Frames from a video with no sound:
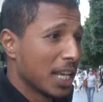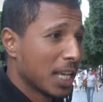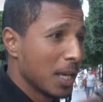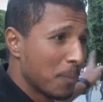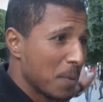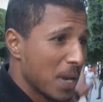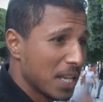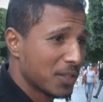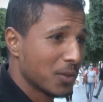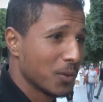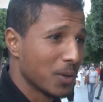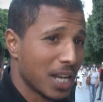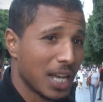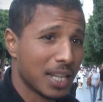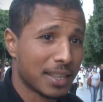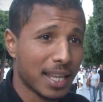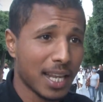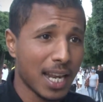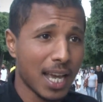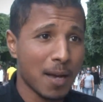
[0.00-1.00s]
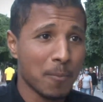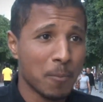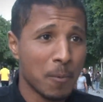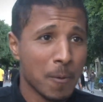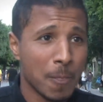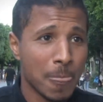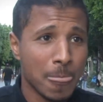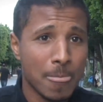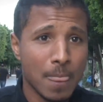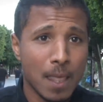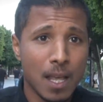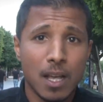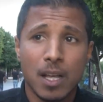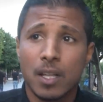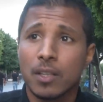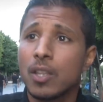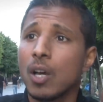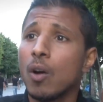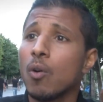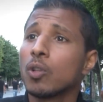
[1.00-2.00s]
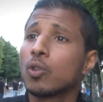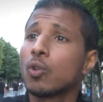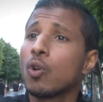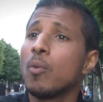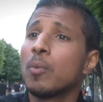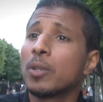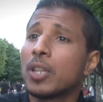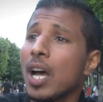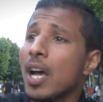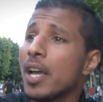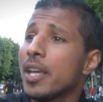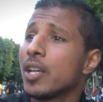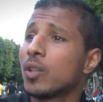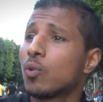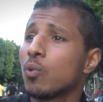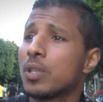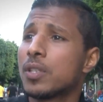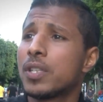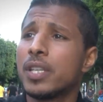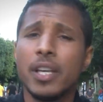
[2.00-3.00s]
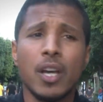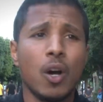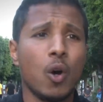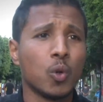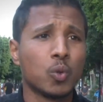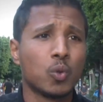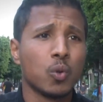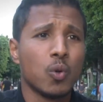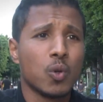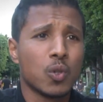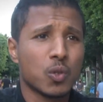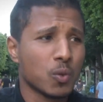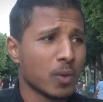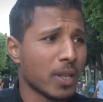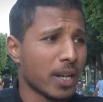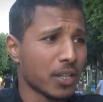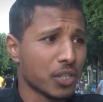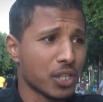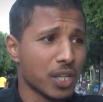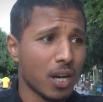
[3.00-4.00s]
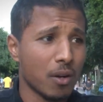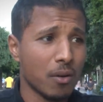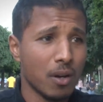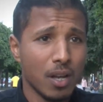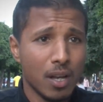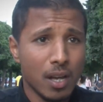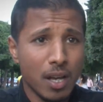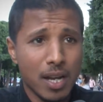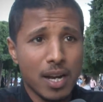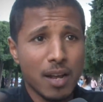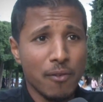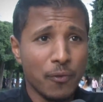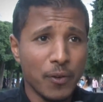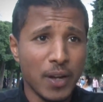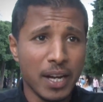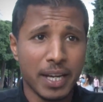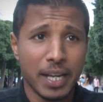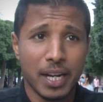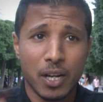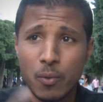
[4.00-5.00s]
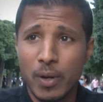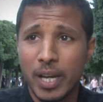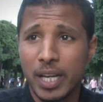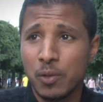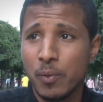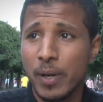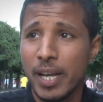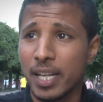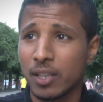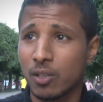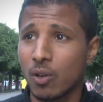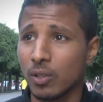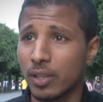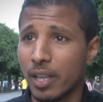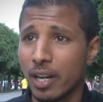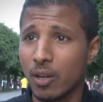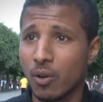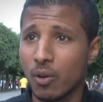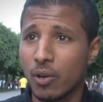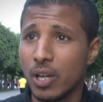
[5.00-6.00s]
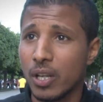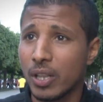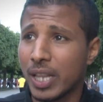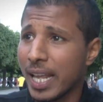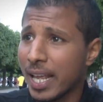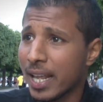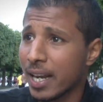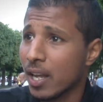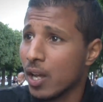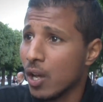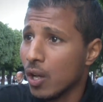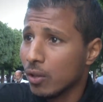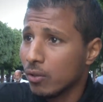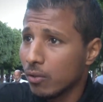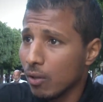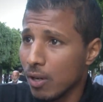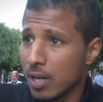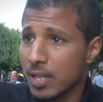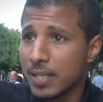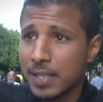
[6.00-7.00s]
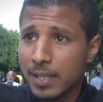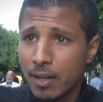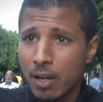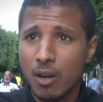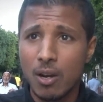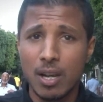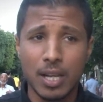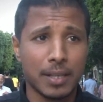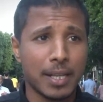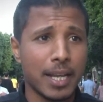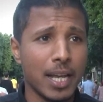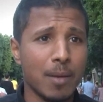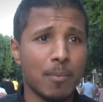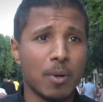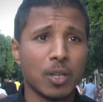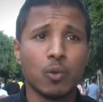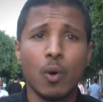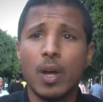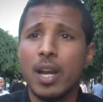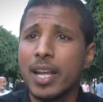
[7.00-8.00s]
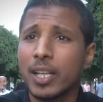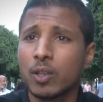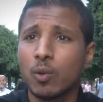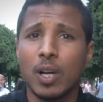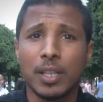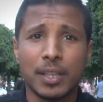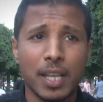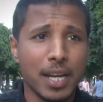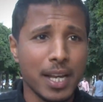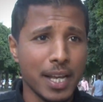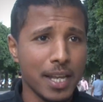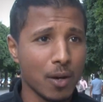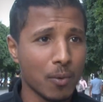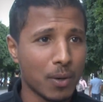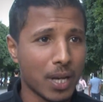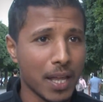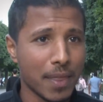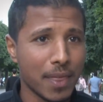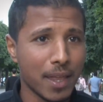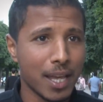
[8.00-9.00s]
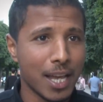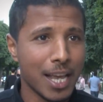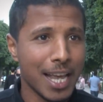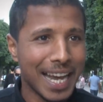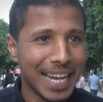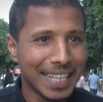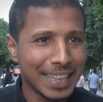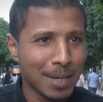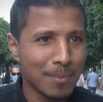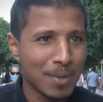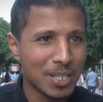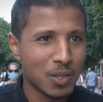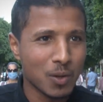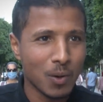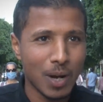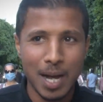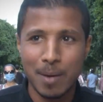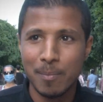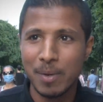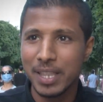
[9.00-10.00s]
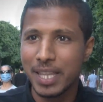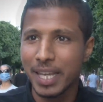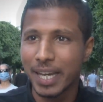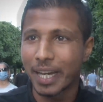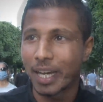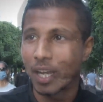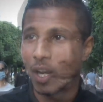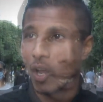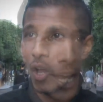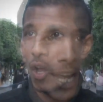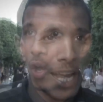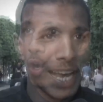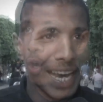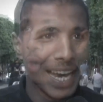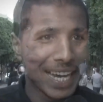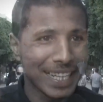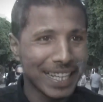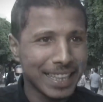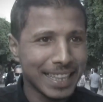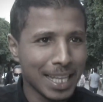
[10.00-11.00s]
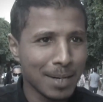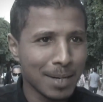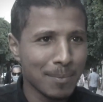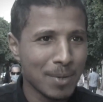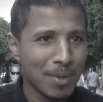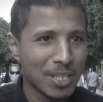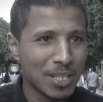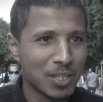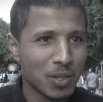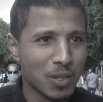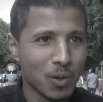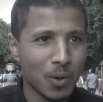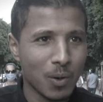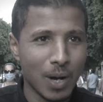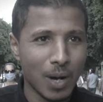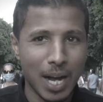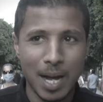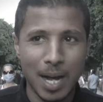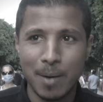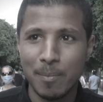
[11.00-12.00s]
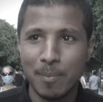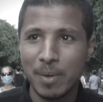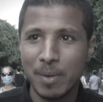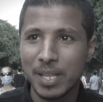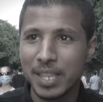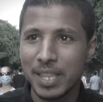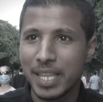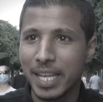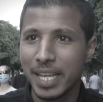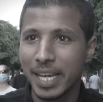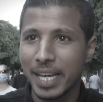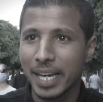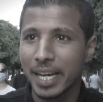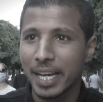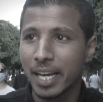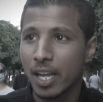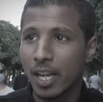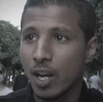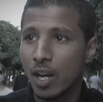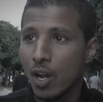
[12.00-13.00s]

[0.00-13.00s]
ليكيب ناسيونال تلعب تو تقوم تعيط وتصيح وتونس ودرا شنو انا مفكرك واحد واحد كونتر لونجليتير تونس الكل تقلبت ولات وطنيه وكذا خاطر مزروعه من داخل خاطر مزروعه من داخل مزروعه من